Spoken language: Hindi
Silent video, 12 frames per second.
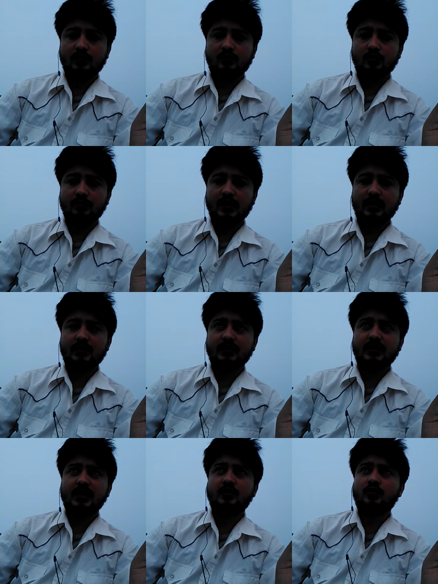कुल मिलाकर
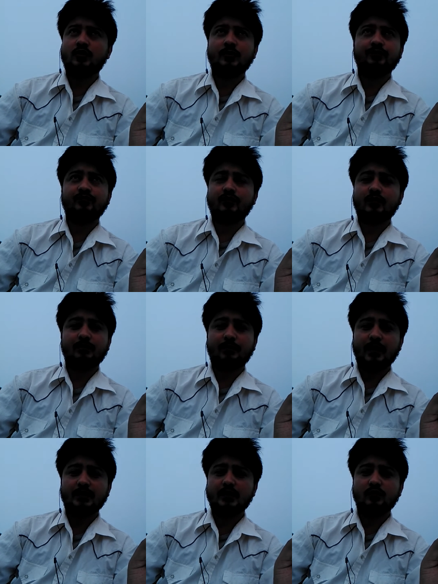सत्ताईस ठो
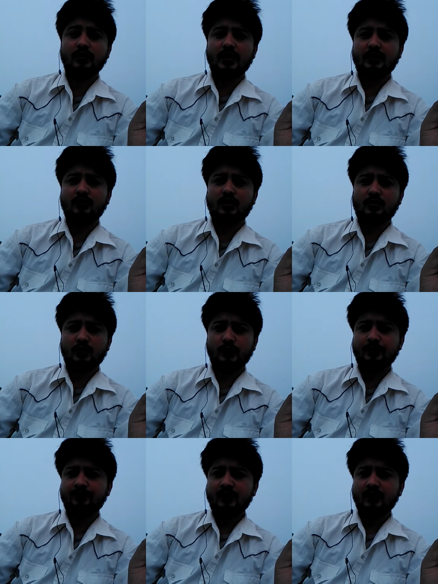फैसले हुए हैं दस ठो